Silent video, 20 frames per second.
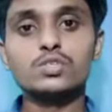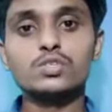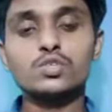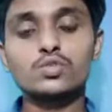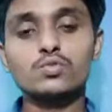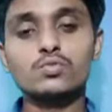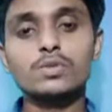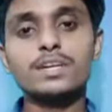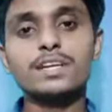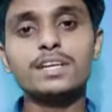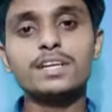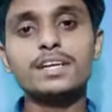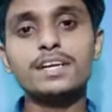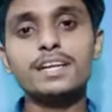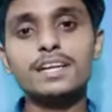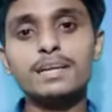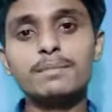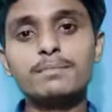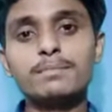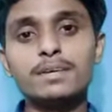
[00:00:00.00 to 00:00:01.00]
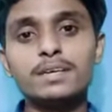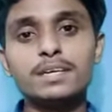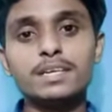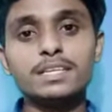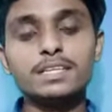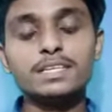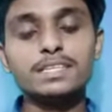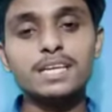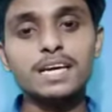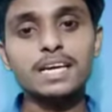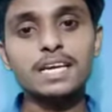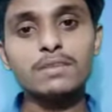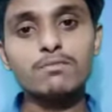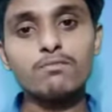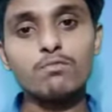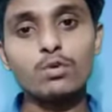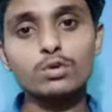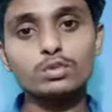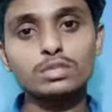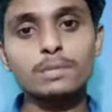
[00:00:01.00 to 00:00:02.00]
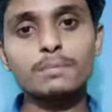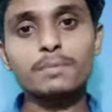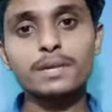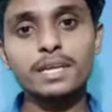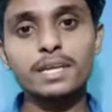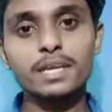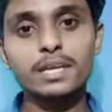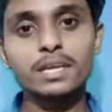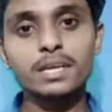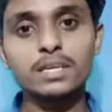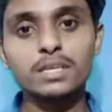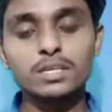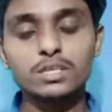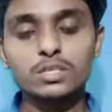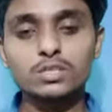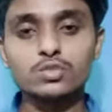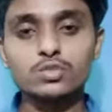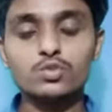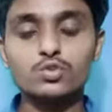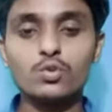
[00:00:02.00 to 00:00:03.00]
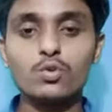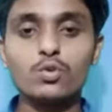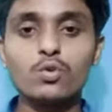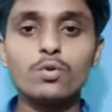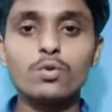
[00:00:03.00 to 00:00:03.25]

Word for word: स्वीट ड्रीम यानी वो सपने जो